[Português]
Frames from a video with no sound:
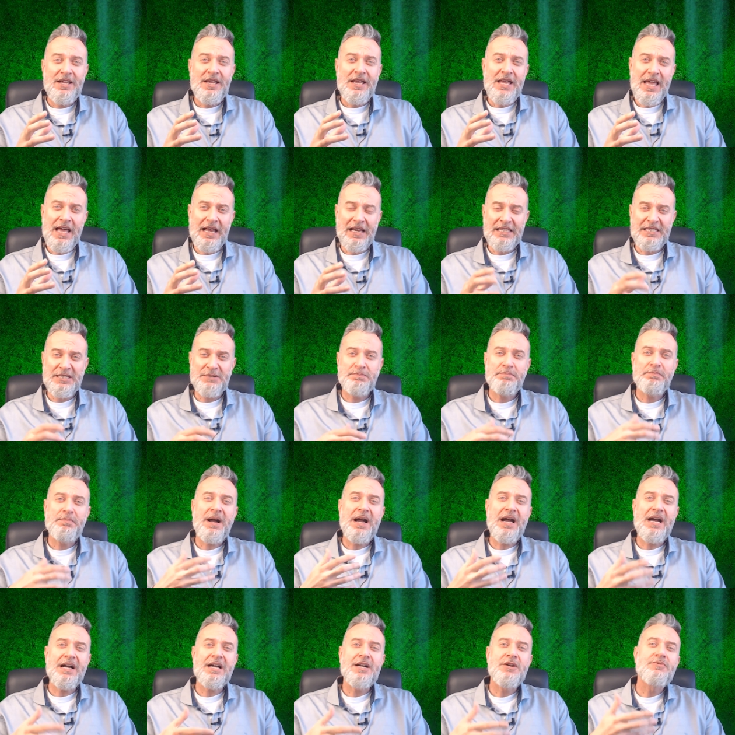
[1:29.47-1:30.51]
Elas
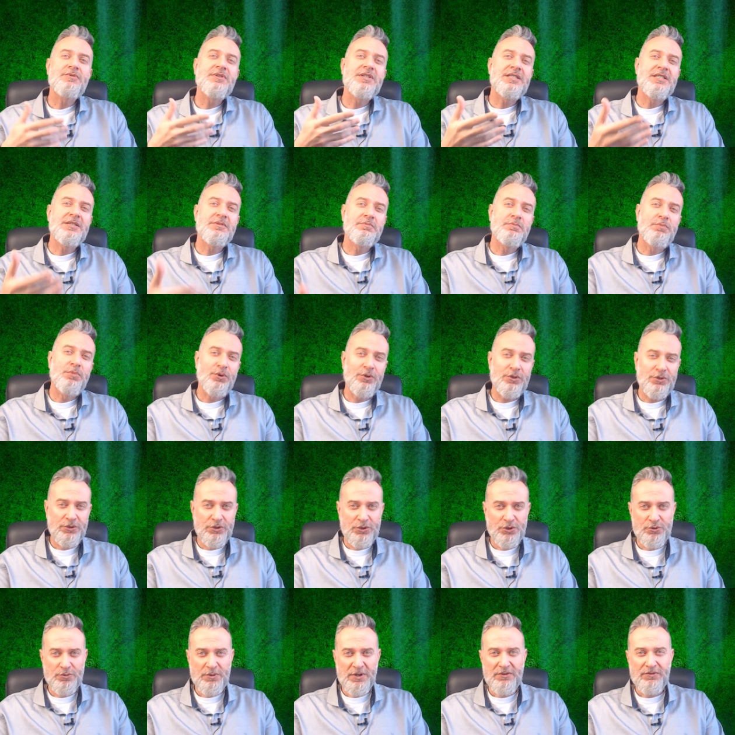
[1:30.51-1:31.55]
pagam esse imposto
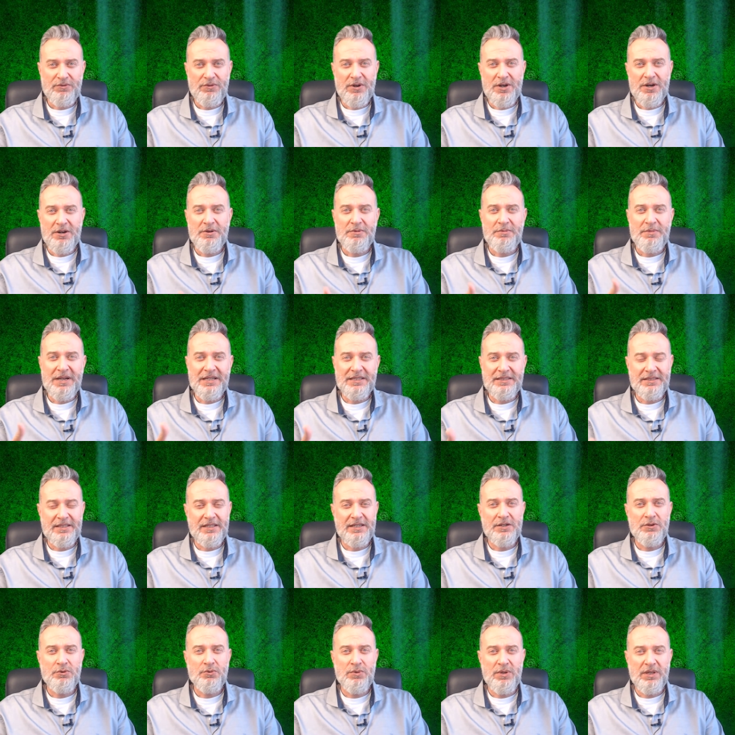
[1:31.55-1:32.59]
de uma forma mais
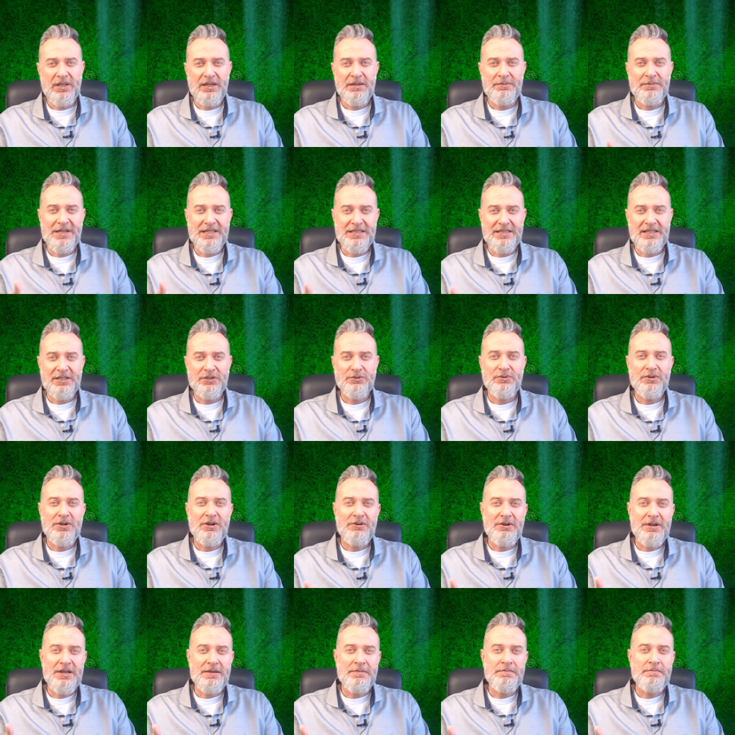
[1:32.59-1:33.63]
tranquila, mais
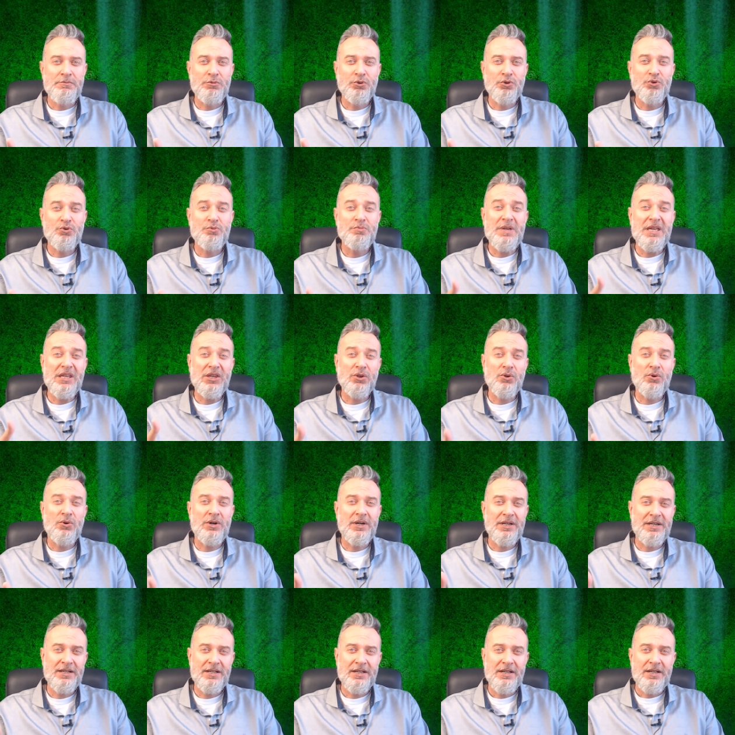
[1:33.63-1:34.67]
natural, é muito
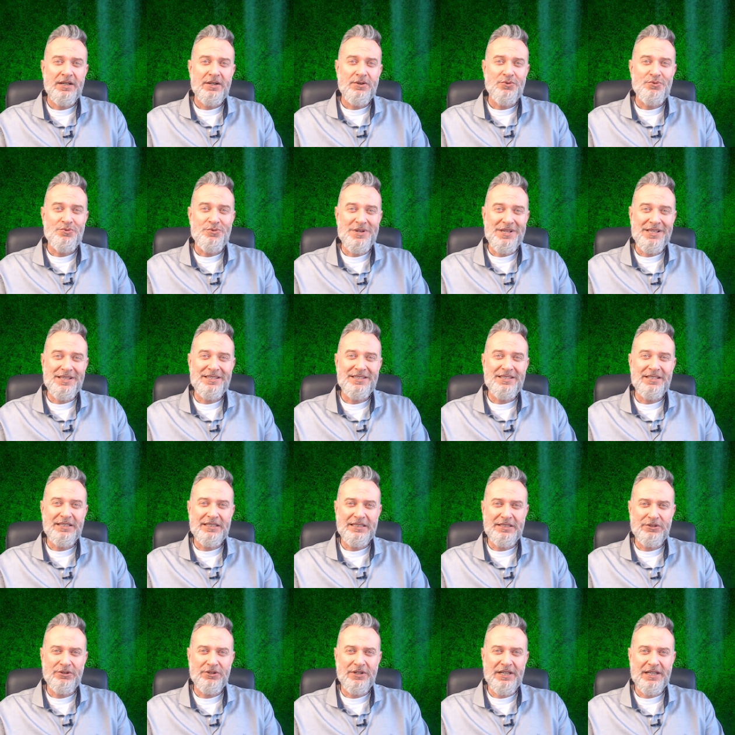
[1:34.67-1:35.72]
menor o índice de
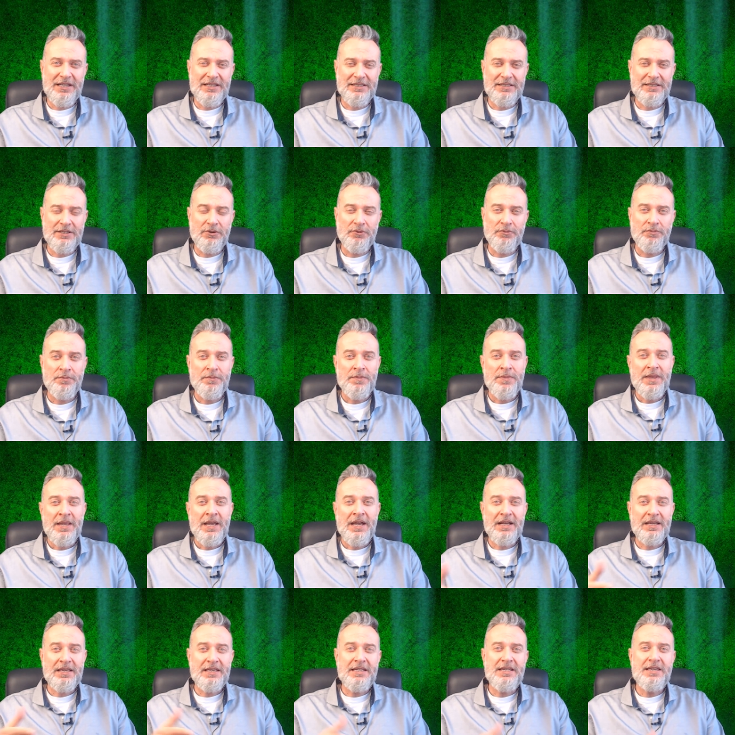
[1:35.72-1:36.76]
sonegação.
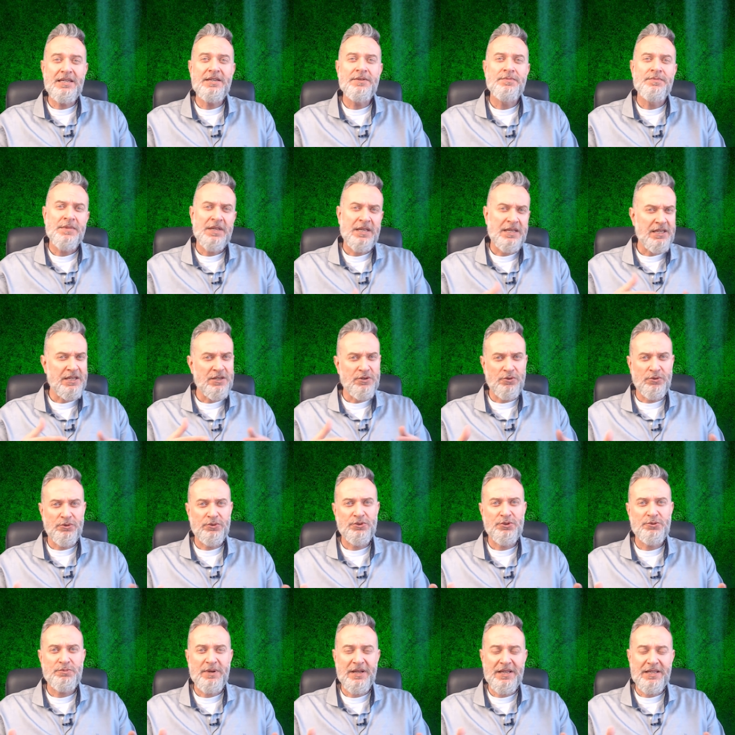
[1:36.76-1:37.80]
Aqui e em
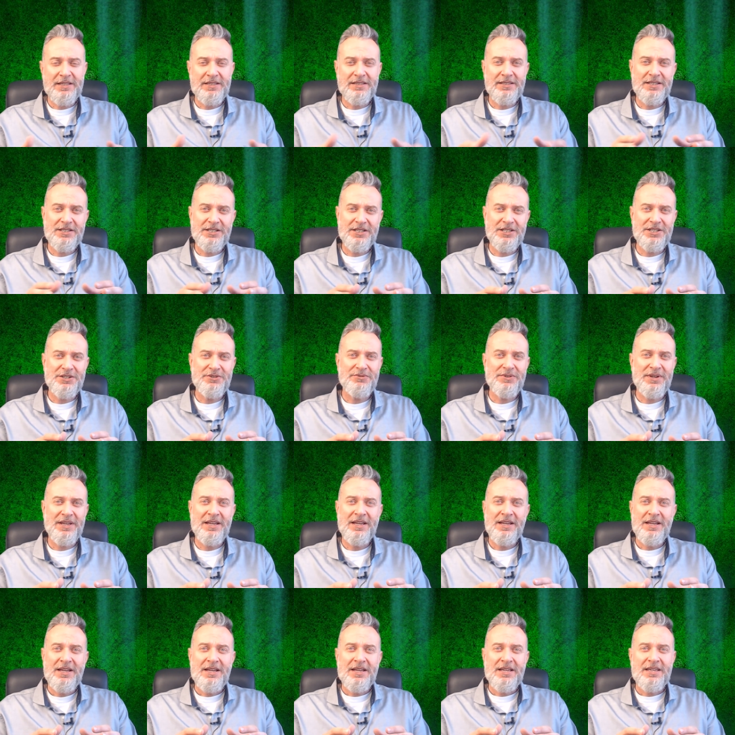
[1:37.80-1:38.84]
outros países a gente vê
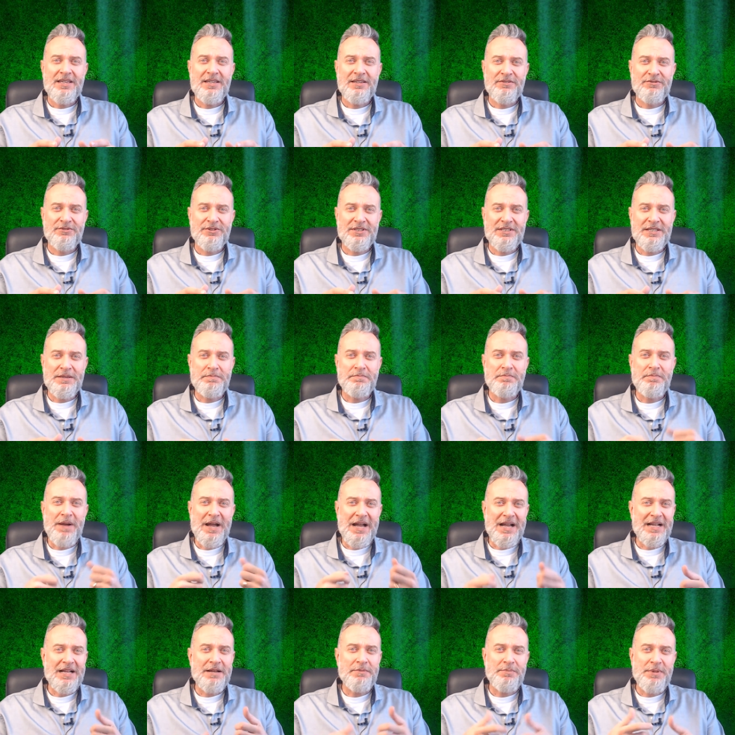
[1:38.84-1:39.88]
que você
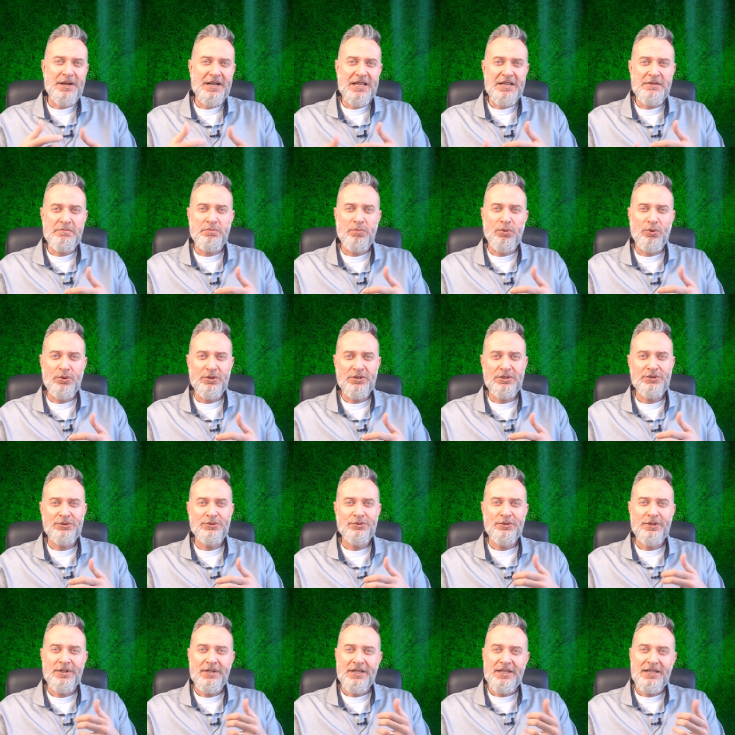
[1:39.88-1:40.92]
paga, paga
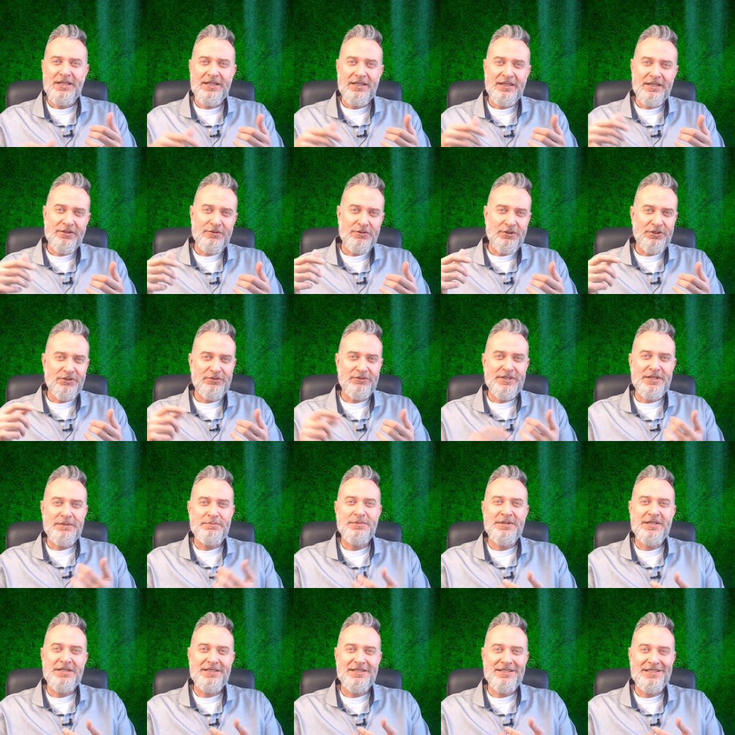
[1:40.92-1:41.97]
imposto e quando você
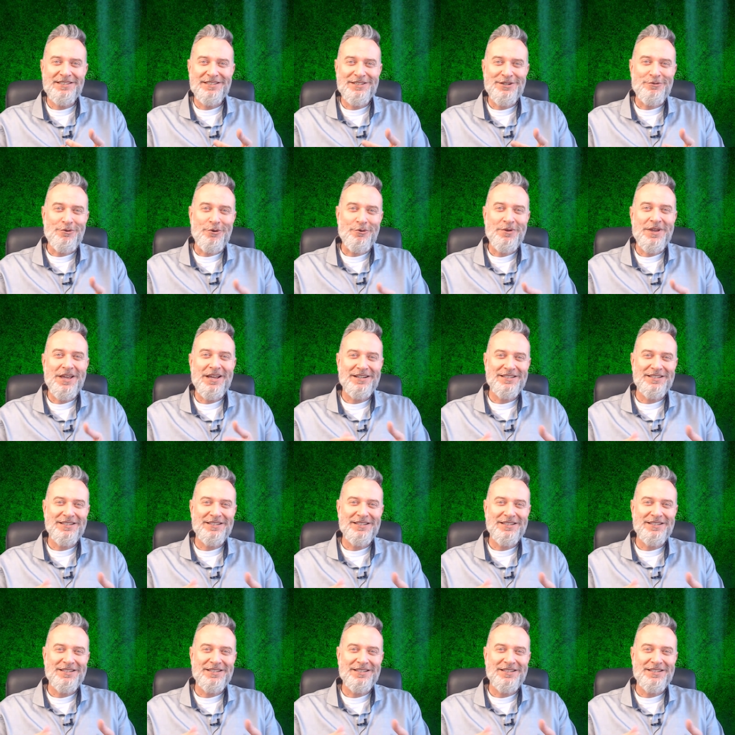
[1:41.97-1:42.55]
precisa qualquer